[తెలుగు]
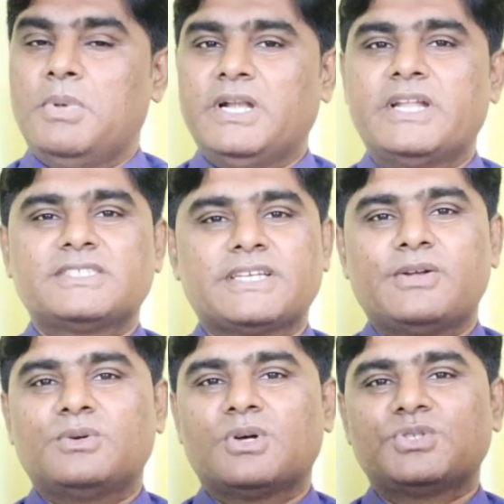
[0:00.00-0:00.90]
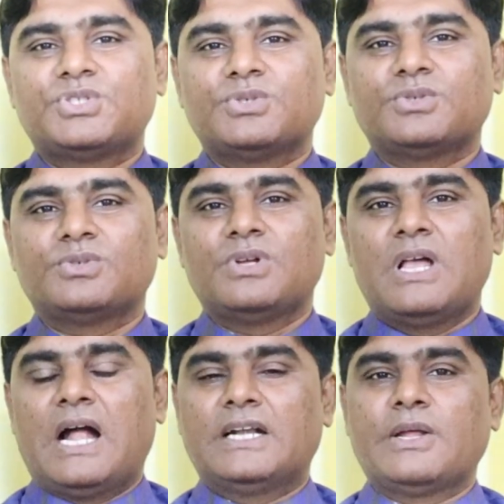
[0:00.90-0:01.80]
బిల్డర్స్ అయి ఉండవచ్చు
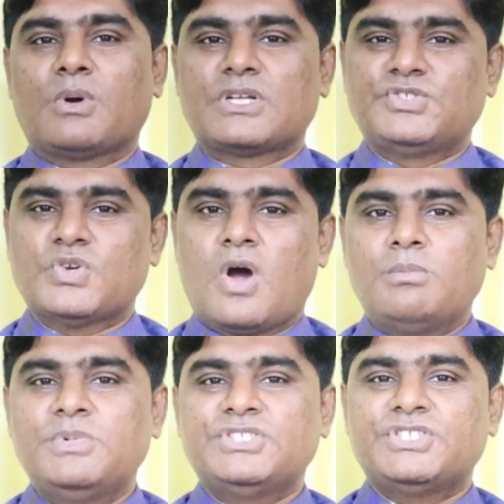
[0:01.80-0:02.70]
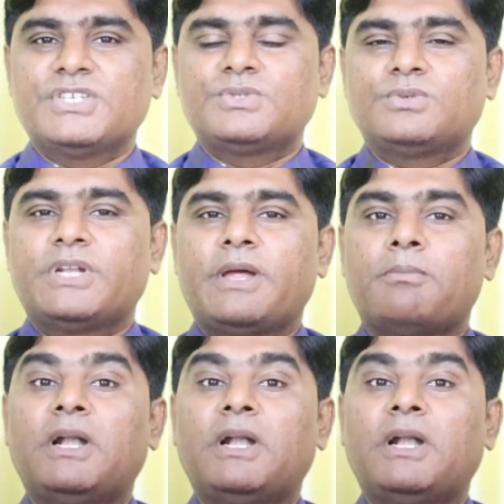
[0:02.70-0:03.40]
అంటే ఒక జాబ్ని చేస్తూనే